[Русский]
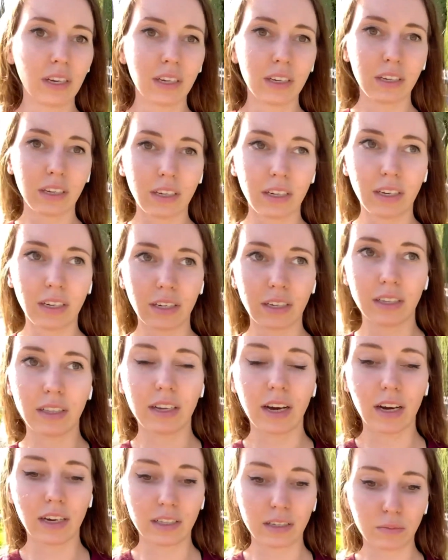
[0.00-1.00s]
или
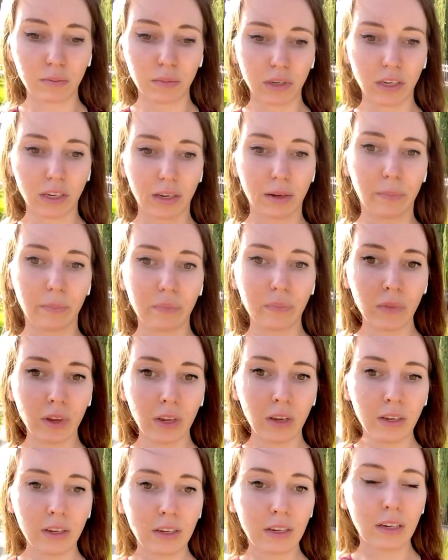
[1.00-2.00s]
дать мне
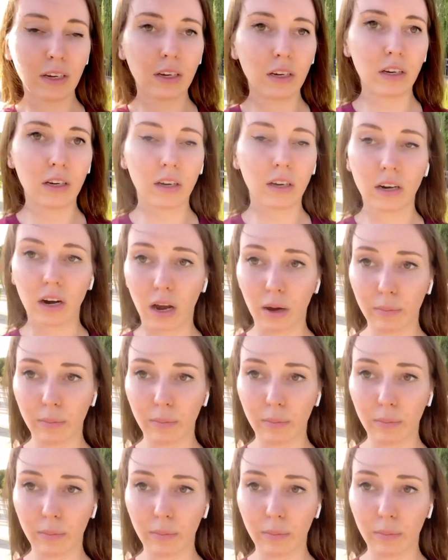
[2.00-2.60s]
рап,